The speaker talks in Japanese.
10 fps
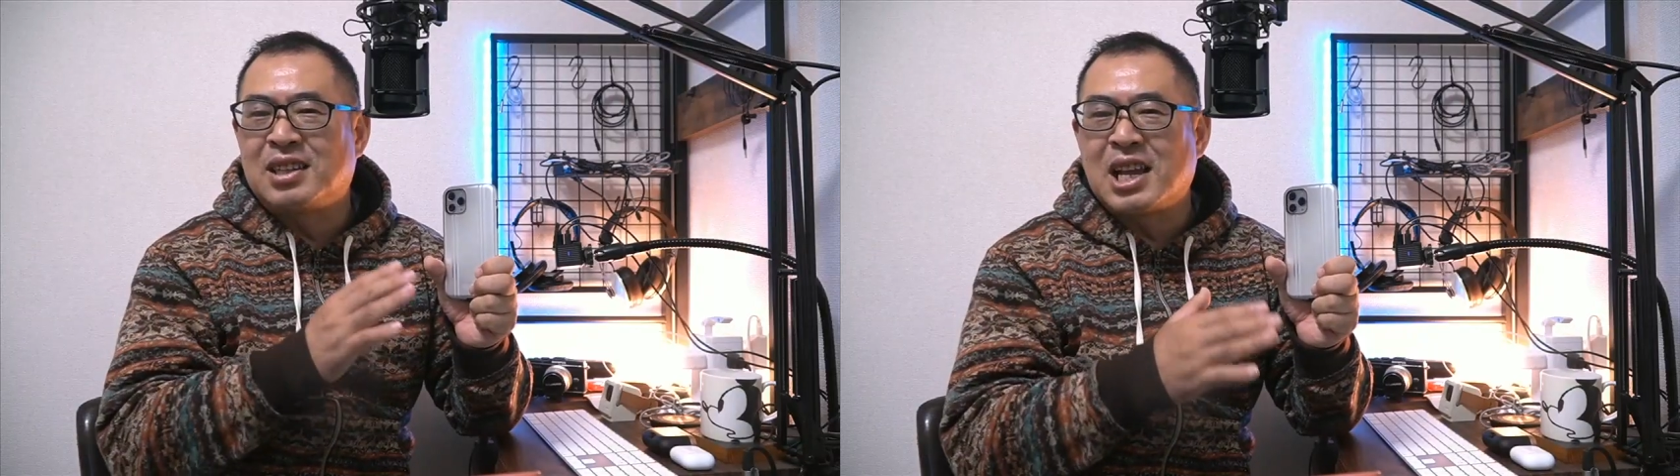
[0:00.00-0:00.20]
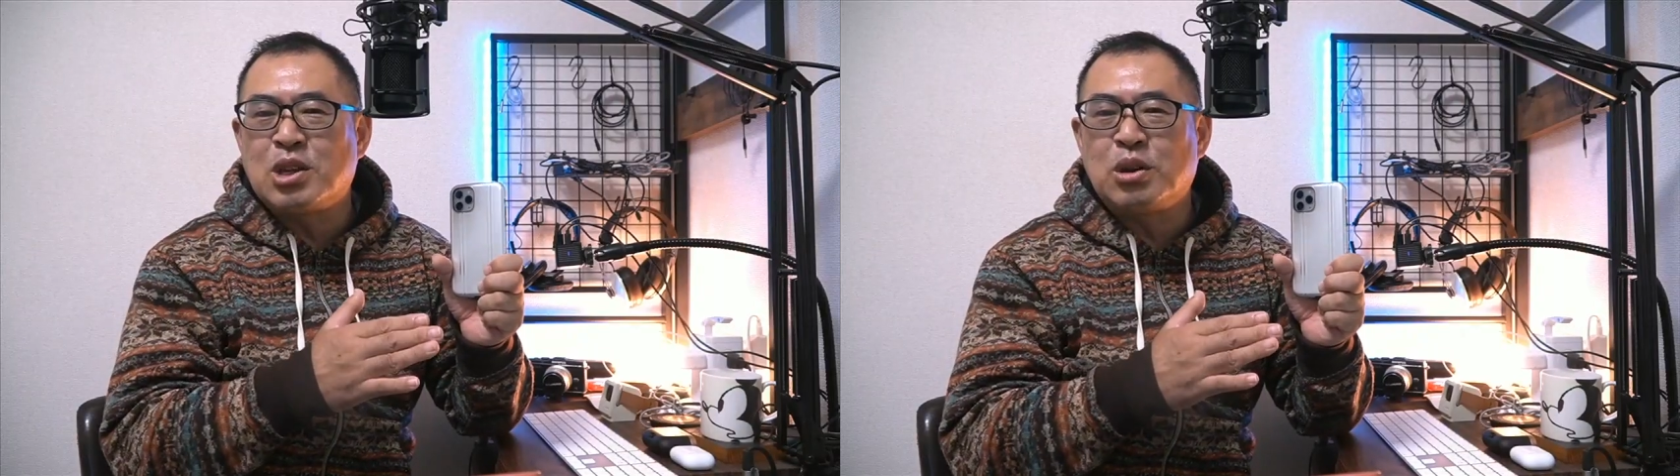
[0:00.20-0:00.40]

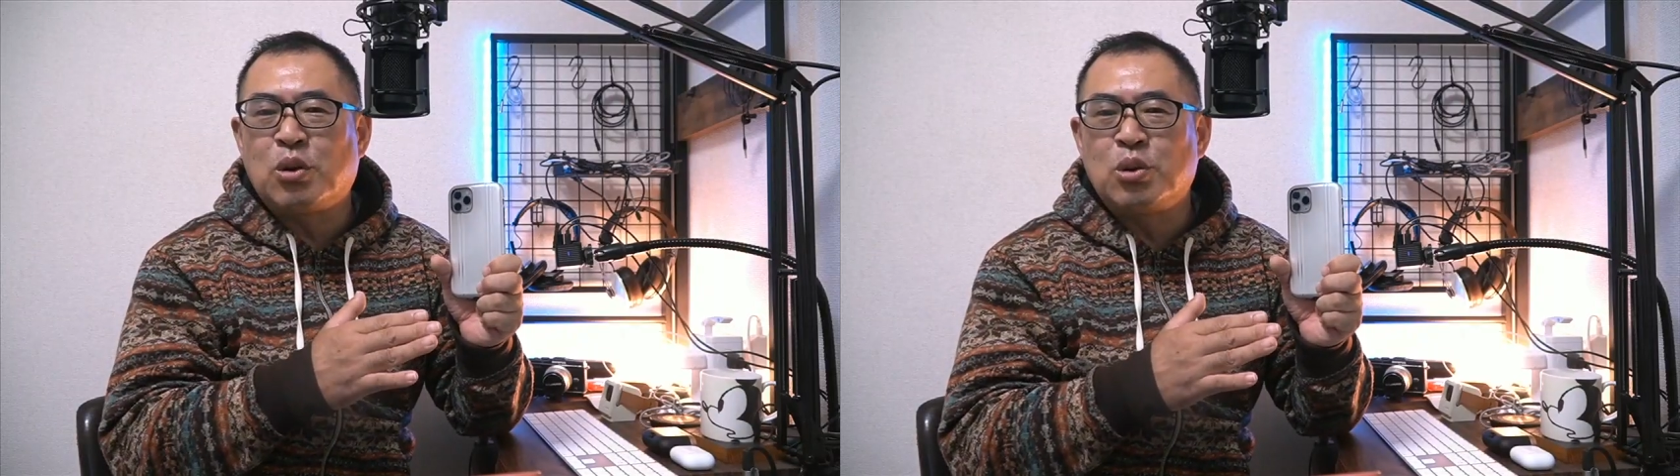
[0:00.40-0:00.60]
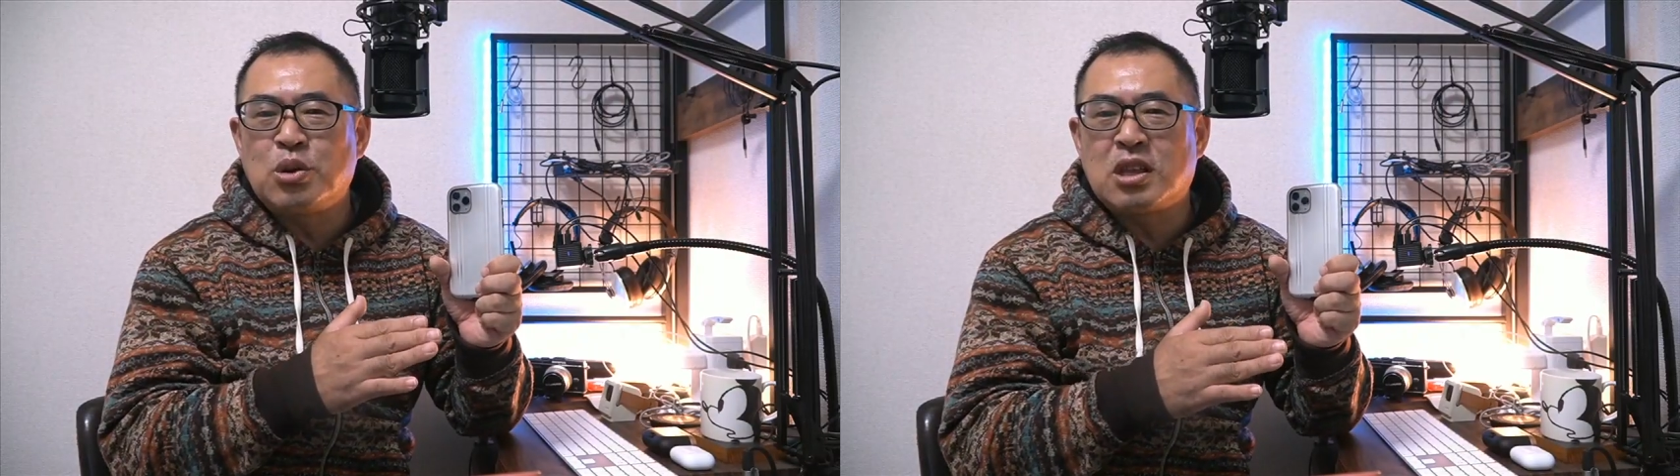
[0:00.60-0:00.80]
最初
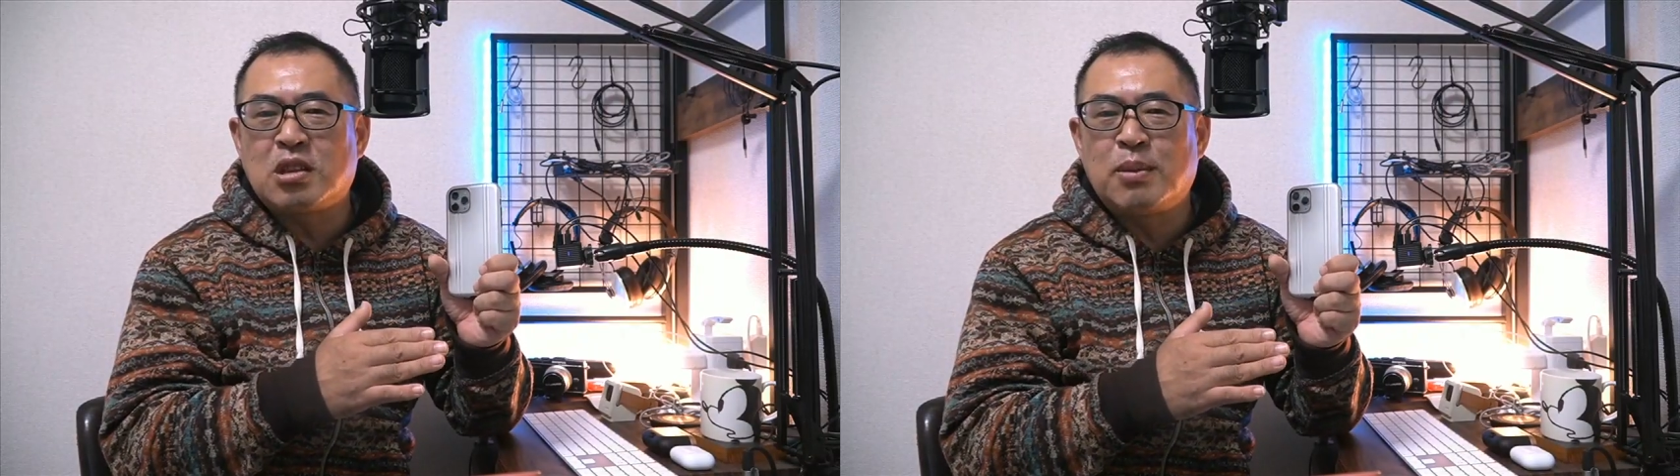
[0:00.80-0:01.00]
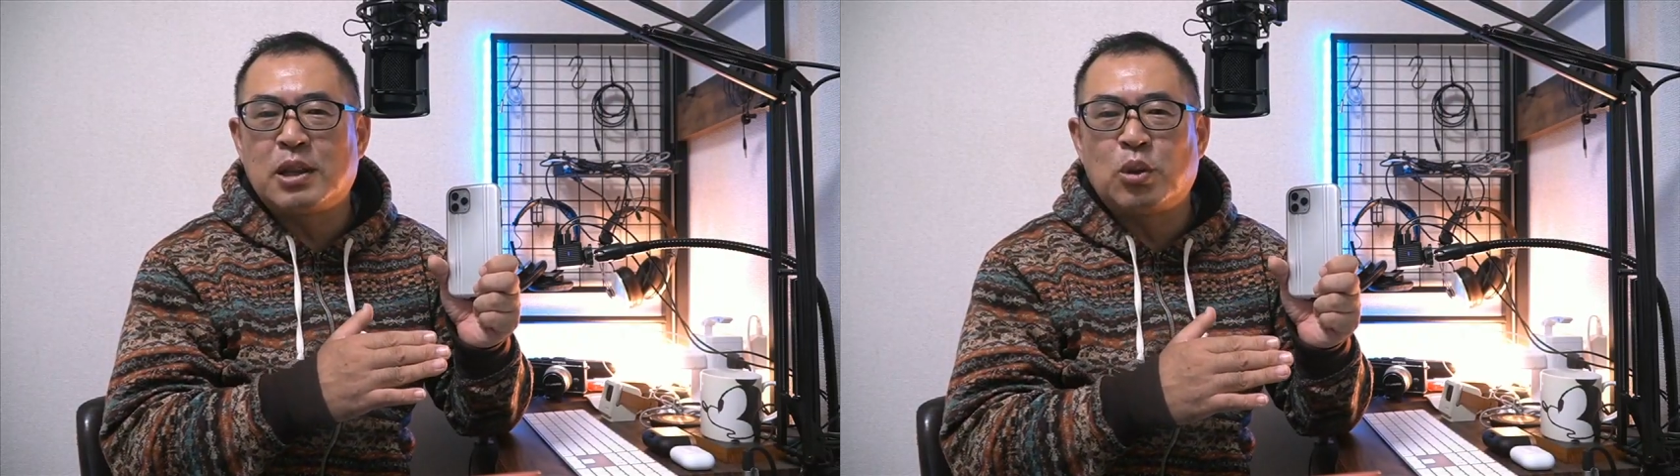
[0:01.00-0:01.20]
に購入し
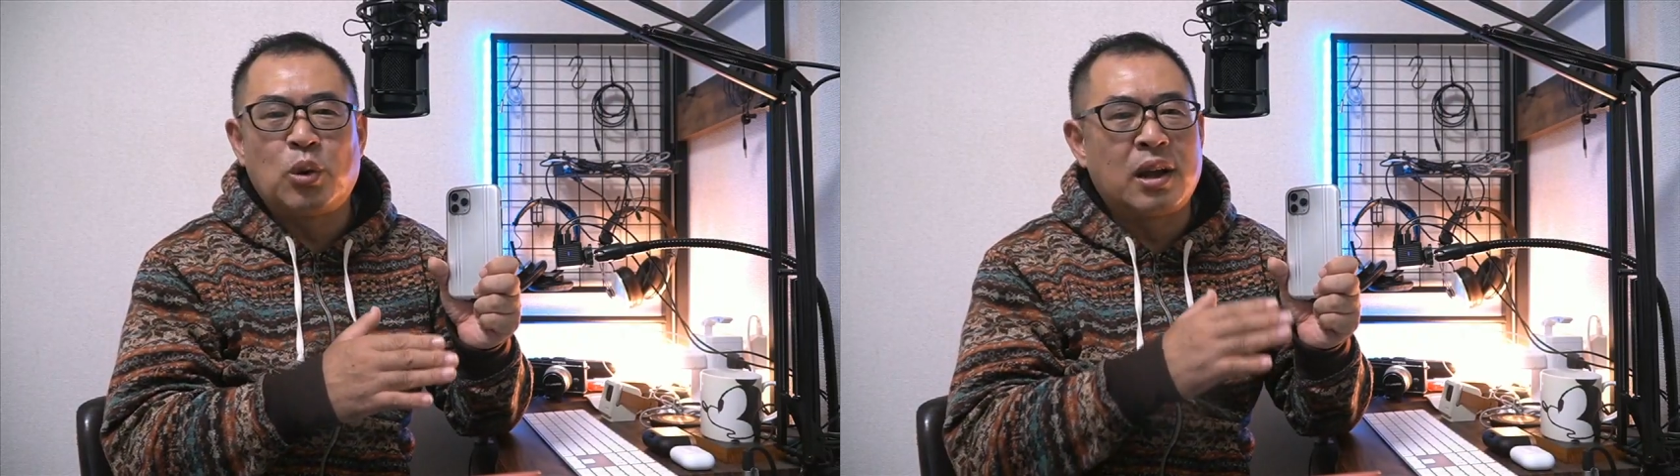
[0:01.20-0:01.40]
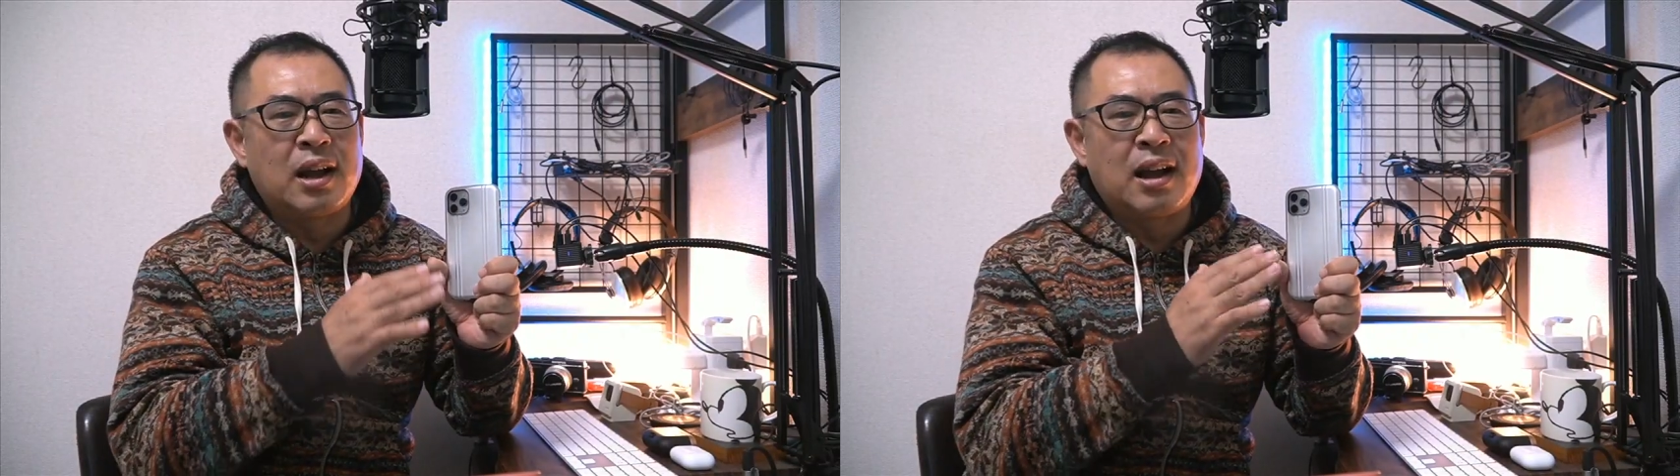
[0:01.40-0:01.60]
たスマートフォン